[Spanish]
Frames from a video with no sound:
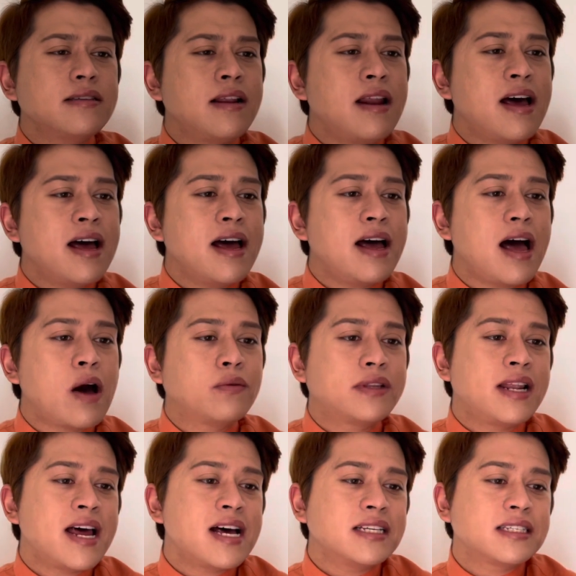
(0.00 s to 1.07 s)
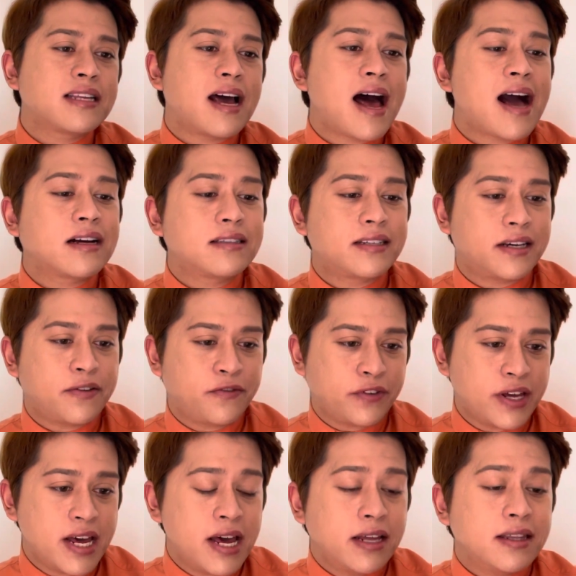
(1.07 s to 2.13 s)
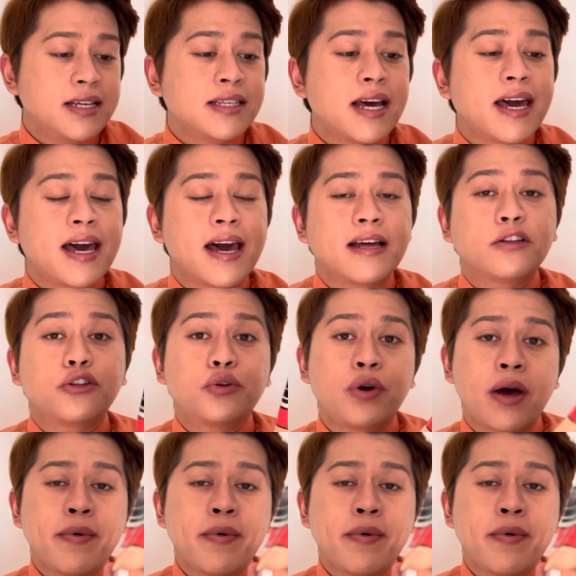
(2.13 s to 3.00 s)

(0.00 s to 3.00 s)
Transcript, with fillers: la Outlast Active. Dice que dura